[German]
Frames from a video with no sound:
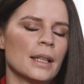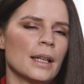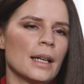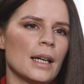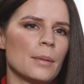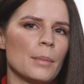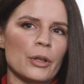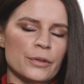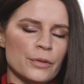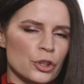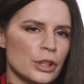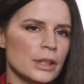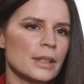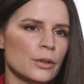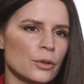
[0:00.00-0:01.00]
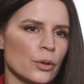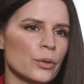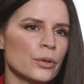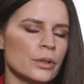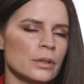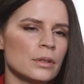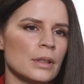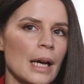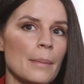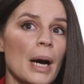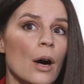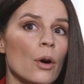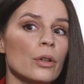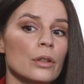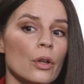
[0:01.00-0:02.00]
haben. Ähm, also aus verschiedenen Gründen,
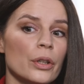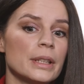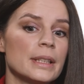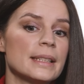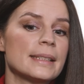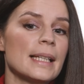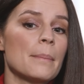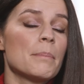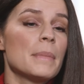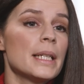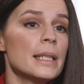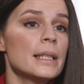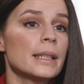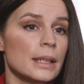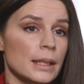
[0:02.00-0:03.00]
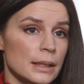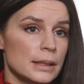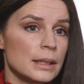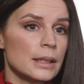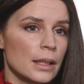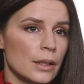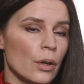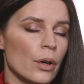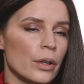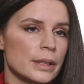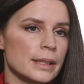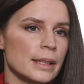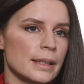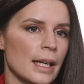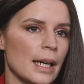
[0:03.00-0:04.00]
aber auch Leute, die sehr milde Kritik ja, geäußert ja.